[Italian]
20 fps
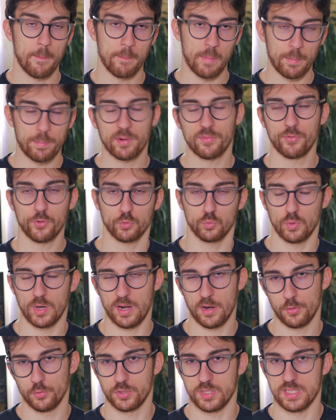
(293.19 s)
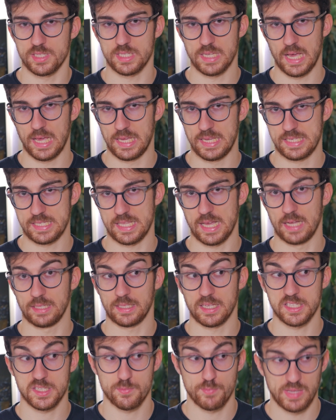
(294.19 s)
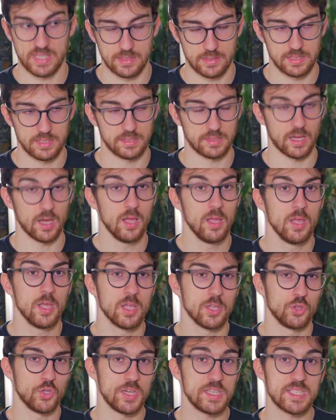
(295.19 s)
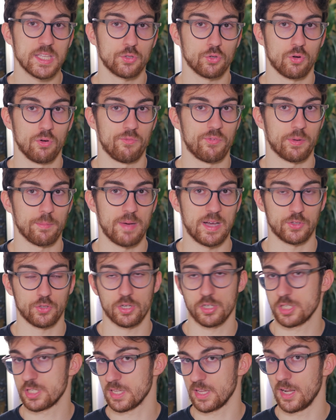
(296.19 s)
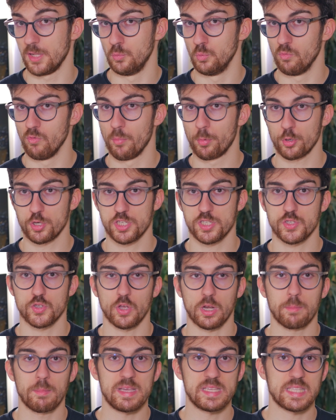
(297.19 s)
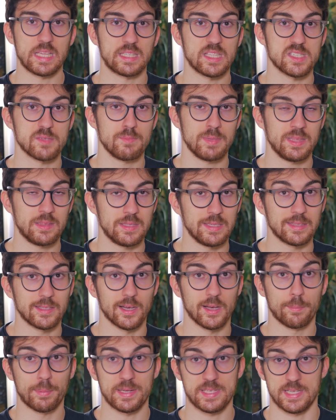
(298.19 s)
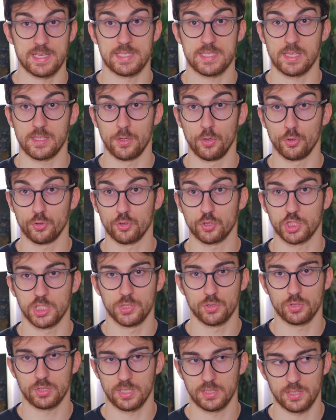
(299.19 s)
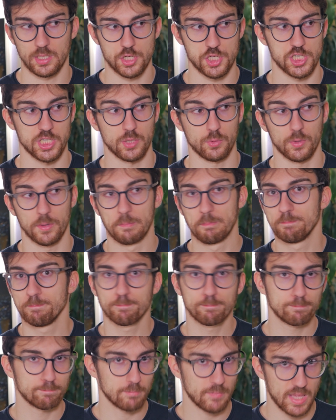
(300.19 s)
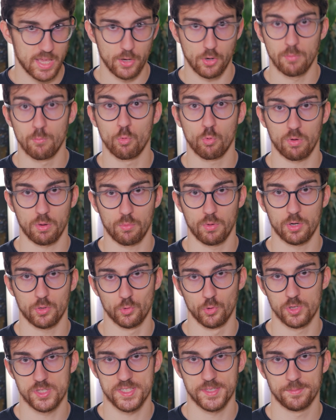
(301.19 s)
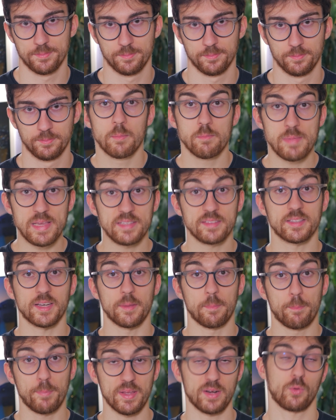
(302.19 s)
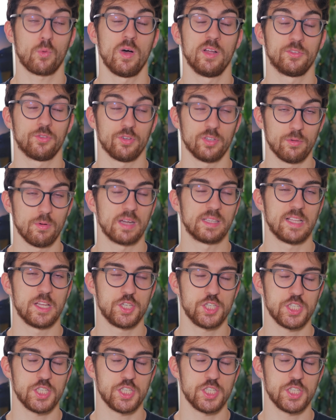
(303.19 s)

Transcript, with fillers: ma per fortuna la notizia è stata smentita. Non è stato confermato che ci sarà il nuovo processore, ma è stata smentita la presenza dell'835 è comunque qualcosa. Mentre per quanto riguarda